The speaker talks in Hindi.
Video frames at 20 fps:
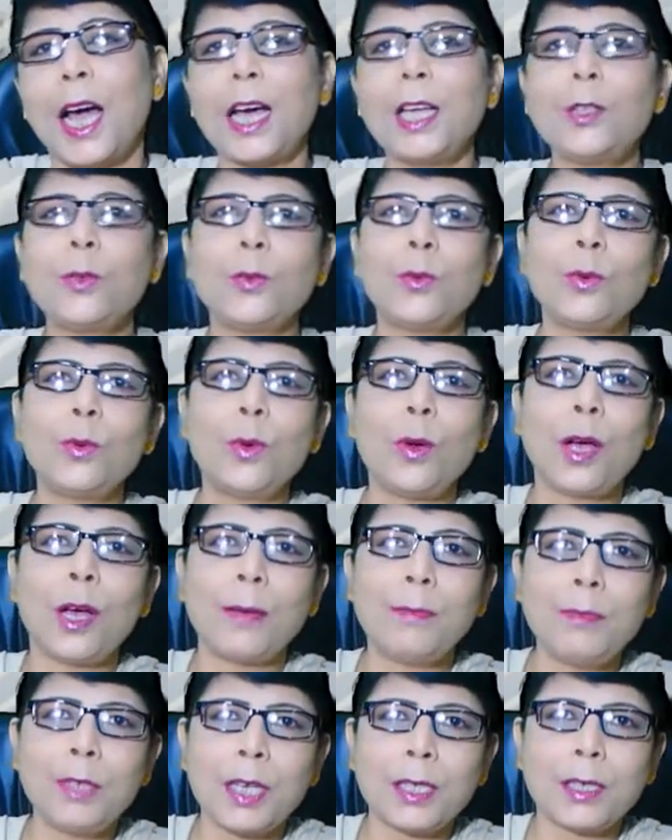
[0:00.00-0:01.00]
आज उनको
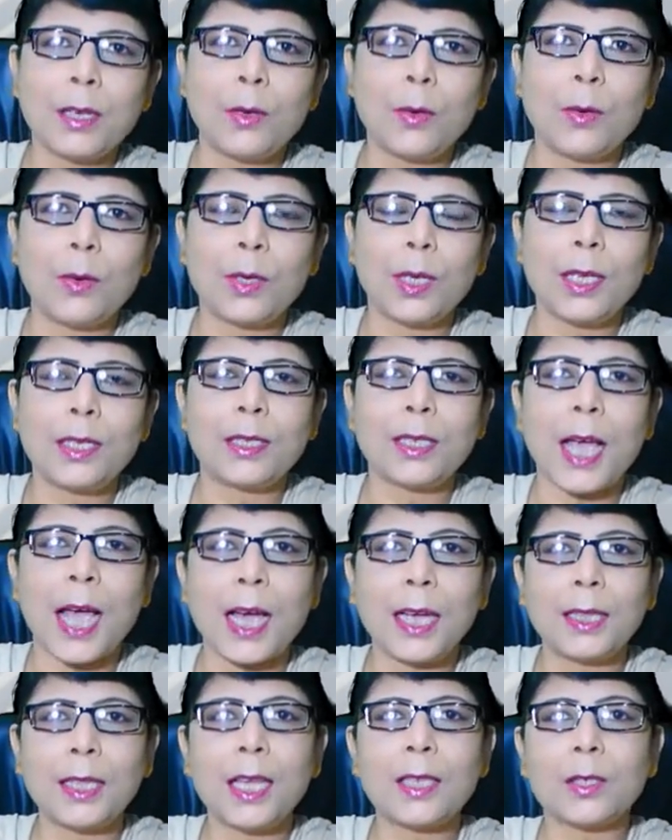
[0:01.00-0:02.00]
हम जैसे लोगों की
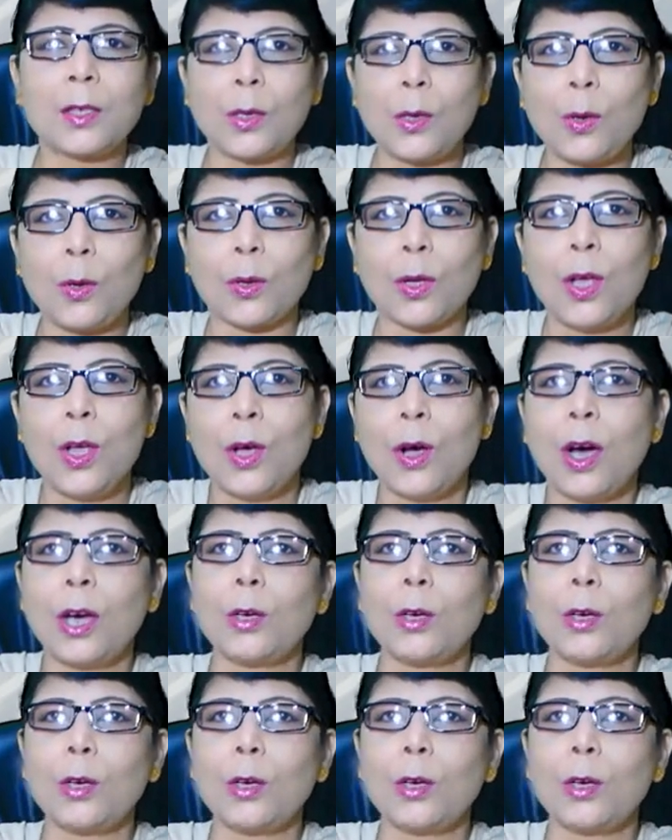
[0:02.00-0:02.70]
सहायता सहयोग